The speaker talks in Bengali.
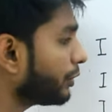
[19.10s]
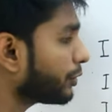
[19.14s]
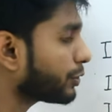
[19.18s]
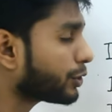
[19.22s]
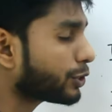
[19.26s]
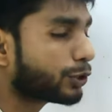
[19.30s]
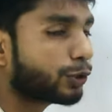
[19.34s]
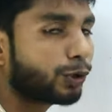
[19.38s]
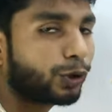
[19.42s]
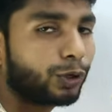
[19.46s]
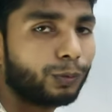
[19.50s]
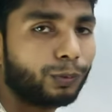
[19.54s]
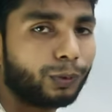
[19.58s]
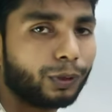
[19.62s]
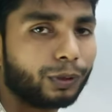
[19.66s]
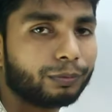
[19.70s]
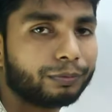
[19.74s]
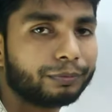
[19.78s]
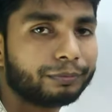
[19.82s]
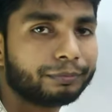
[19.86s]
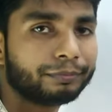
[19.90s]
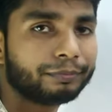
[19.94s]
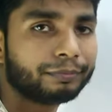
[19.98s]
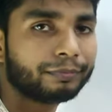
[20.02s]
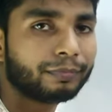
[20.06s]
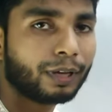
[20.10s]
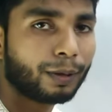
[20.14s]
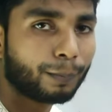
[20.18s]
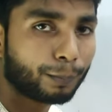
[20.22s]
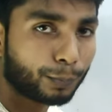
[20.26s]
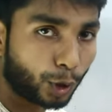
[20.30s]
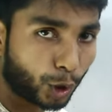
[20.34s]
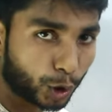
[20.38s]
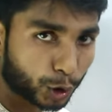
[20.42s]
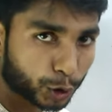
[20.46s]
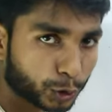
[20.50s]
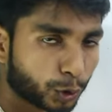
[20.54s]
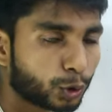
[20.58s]
ইউজ করব।
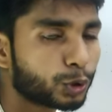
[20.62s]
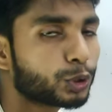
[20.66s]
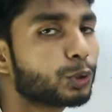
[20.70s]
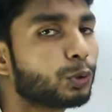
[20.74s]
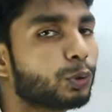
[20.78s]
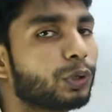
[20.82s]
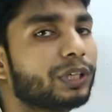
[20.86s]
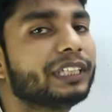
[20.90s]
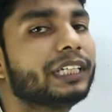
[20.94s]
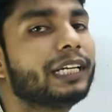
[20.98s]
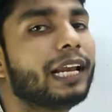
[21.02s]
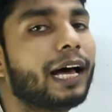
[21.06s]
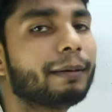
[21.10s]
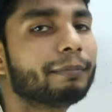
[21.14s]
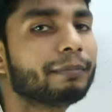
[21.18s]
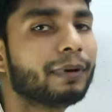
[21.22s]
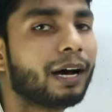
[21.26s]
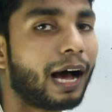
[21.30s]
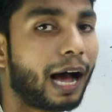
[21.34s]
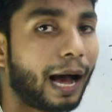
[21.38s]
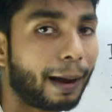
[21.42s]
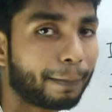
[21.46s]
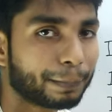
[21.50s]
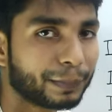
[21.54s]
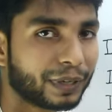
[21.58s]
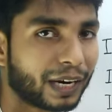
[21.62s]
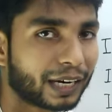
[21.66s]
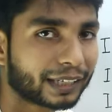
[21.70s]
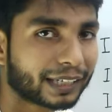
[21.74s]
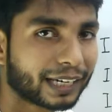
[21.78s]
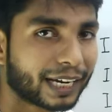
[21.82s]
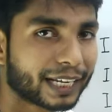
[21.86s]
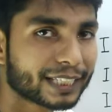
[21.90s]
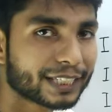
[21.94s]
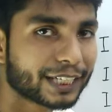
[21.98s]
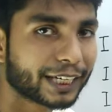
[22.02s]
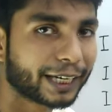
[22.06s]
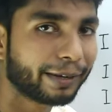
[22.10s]
প্রশ্ন ছুড়ে দিলাম আপনার
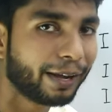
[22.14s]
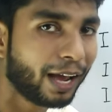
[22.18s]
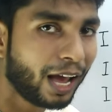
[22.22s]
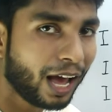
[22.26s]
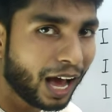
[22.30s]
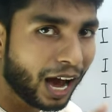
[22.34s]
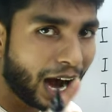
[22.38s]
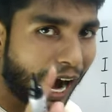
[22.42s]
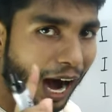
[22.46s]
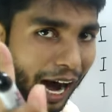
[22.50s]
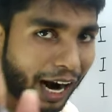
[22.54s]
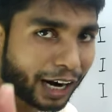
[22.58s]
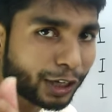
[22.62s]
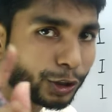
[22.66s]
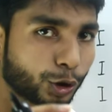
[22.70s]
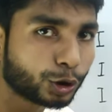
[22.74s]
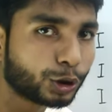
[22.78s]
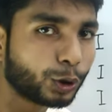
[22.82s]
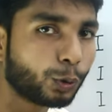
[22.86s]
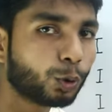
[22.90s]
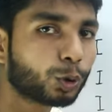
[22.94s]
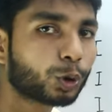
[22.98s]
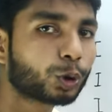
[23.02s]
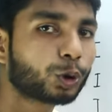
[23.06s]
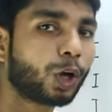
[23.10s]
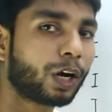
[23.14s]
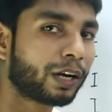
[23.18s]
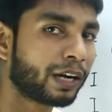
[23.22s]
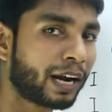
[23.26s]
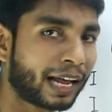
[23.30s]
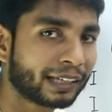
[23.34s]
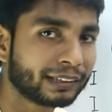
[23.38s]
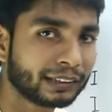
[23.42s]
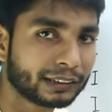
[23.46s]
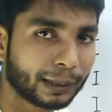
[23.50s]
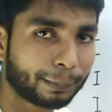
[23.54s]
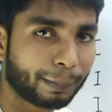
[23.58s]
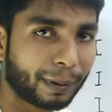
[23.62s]
কাছে আর যদি উত্তর না
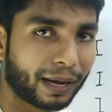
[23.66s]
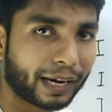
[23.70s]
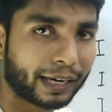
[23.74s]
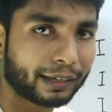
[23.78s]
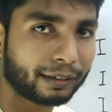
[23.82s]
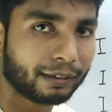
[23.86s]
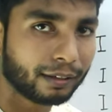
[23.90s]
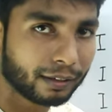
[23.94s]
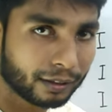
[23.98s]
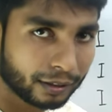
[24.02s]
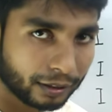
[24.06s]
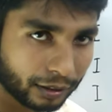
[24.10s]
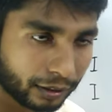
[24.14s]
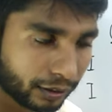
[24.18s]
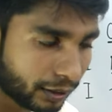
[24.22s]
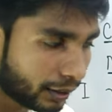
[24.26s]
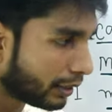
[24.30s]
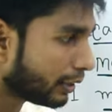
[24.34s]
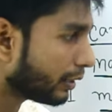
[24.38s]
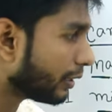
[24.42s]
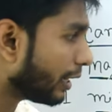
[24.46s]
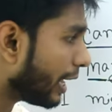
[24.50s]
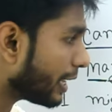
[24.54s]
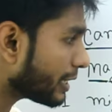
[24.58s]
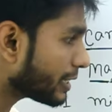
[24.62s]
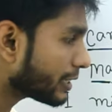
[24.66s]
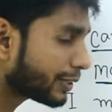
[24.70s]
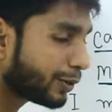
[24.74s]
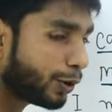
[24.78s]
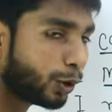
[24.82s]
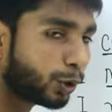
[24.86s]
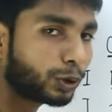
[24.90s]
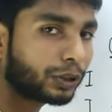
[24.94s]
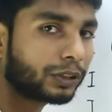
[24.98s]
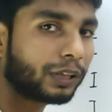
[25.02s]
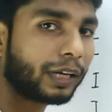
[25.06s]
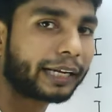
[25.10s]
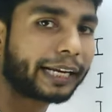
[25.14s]
দিতে পারেন ক্লাস
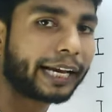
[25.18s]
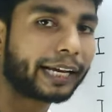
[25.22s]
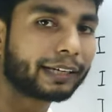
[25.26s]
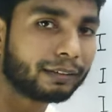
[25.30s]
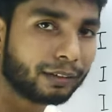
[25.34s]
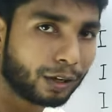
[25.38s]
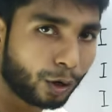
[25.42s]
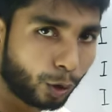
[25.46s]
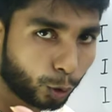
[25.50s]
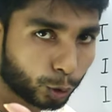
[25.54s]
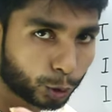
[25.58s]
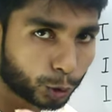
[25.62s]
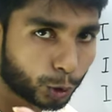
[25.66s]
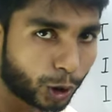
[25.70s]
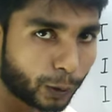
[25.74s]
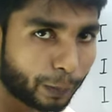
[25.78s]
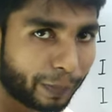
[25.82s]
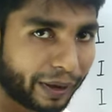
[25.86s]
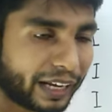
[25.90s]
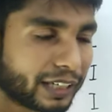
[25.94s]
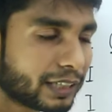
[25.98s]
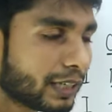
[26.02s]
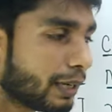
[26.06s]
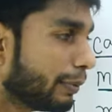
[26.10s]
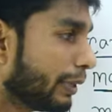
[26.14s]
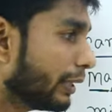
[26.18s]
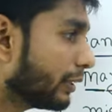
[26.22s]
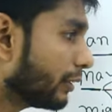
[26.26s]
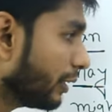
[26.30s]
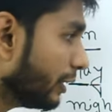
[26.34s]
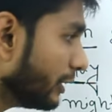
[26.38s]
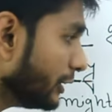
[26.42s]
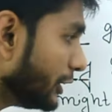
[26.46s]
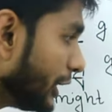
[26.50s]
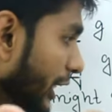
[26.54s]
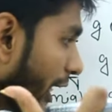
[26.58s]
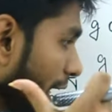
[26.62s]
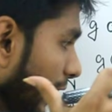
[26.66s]
করতে থাকেন উত্তর পেয়ে যাবেন
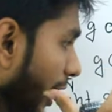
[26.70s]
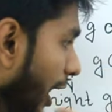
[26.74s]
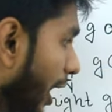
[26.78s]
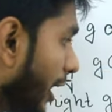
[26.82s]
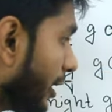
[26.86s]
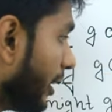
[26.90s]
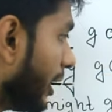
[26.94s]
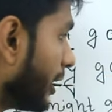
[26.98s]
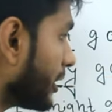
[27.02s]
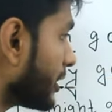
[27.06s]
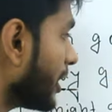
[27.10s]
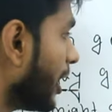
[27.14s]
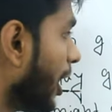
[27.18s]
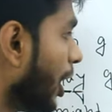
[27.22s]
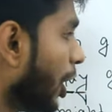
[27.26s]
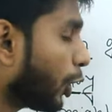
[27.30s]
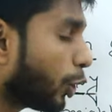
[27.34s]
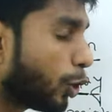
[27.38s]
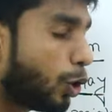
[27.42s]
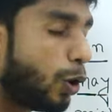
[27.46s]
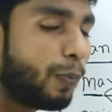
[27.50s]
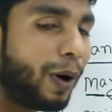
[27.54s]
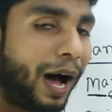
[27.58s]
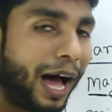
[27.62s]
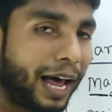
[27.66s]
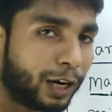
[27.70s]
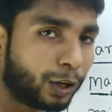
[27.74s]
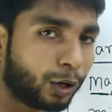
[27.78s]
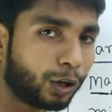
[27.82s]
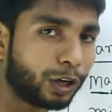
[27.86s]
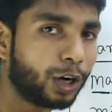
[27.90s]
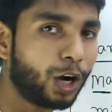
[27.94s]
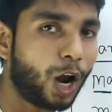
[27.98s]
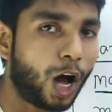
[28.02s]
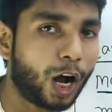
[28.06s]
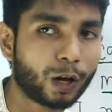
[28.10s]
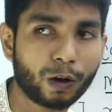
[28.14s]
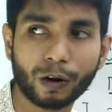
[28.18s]
ডিয়ার লার্নার্স খুব ভালো
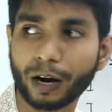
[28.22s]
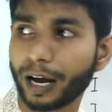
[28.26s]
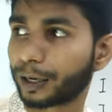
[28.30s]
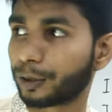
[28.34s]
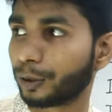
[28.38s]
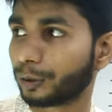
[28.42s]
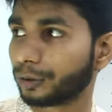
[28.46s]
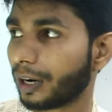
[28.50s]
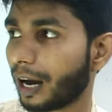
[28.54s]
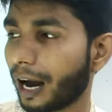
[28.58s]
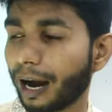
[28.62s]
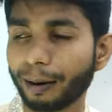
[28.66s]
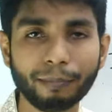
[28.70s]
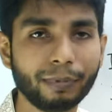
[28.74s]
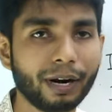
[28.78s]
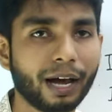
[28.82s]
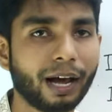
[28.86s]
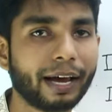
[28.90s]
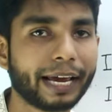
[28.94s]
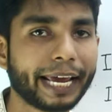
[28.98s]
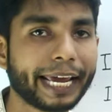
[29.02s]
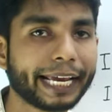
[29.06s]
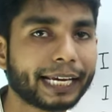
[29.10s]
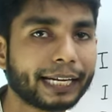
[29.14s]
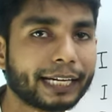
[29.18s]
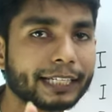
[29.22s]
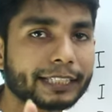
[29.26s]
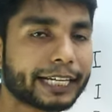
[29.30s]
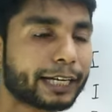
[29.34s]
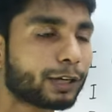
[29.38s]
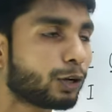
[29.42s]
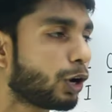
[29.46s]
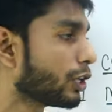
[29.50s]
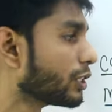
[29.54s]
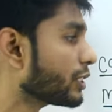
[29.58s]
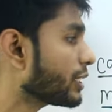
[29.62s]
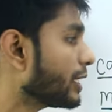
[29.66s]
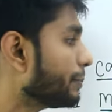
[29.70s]
করে লক্ষ্য রাখুন আমরা এখানে যে
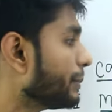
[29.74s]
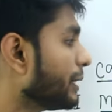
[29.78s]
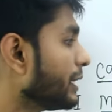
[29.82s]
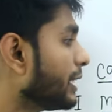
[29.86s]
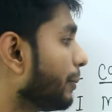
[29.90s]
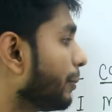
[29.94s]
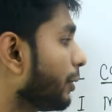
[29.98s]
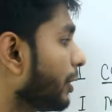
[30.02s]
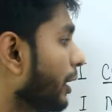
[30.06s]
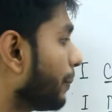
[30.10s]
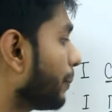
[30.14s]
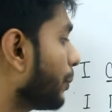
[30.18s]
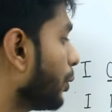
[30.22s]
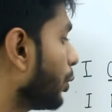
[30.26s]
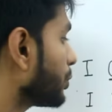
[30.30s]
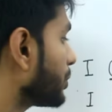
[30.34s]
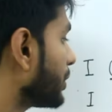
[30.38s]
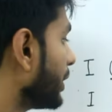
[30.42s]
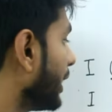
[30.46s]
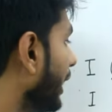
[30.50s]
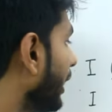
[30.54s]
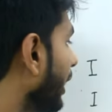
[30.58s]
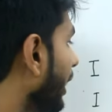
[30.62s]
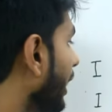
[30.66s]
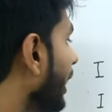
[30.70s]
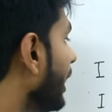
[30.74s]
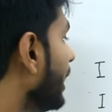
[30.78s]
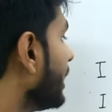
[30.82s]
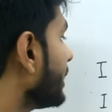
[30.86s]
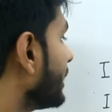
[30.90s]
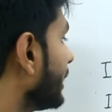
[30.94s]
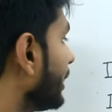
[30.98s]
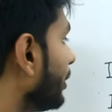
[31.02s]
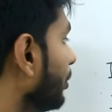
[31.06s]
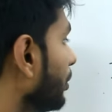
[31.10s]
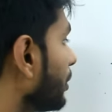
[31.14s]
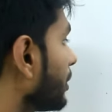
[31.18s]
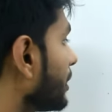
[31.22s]
কনসেপ্টটি ডেভেলপ করছি
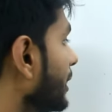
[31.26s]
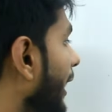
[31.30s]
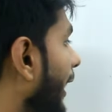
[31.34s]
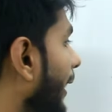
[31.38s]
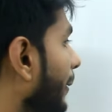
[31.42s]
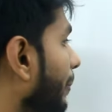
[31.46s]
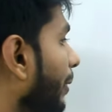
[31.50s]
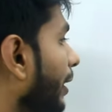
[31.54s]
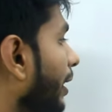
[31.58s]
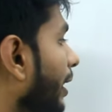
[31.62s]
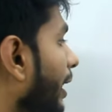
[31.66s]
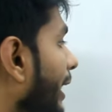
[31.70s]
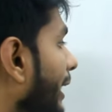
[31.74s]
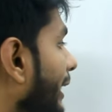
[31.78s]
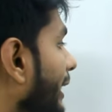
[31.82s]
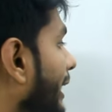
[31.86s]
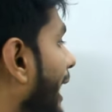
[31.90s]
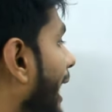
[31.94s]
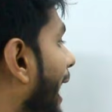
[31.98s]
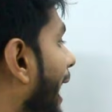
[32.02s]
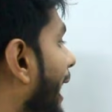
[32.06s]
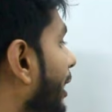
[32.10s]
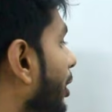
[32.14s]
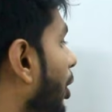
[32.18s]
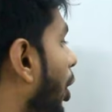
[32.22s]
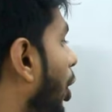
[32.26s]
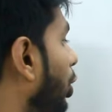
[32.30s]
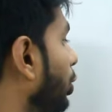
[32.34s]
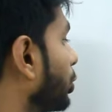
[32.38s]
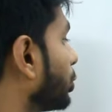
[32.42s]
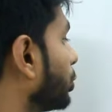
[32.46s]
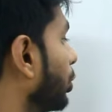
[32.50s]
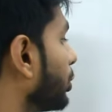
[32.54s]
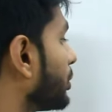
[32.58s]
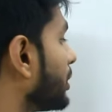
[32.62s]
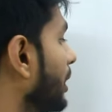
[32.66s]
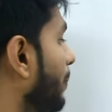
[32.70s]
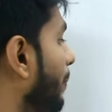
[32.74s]
সেটা হচ্ছে খ্যান
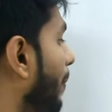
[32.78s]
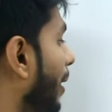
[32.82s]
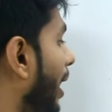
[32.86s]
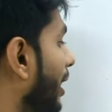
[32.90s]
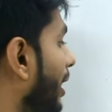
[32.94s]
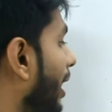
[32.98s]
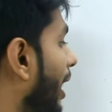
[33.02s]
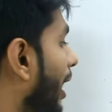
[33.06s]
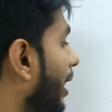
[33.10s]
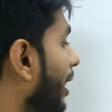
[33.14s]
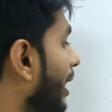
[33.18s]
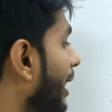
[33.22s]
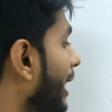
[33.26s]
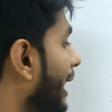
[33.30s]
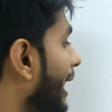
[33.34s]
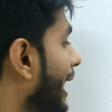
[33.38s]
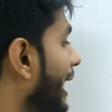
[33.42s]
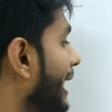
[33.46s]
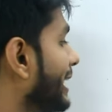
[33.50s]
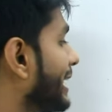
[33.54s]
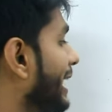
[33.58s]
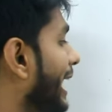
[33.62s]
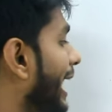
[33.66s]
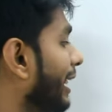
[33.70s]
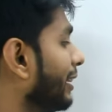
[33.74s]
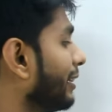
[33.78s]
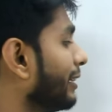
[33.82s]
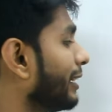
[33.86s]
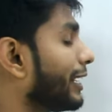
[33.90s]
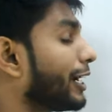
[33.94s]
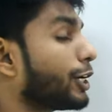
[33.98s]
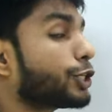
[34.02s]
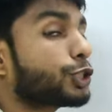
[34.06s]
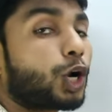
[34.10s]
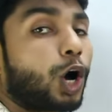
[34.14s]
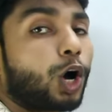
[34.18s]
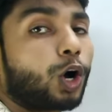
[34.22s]
অর্থ হচ্ছে পারা এই খ্যান দ্বারা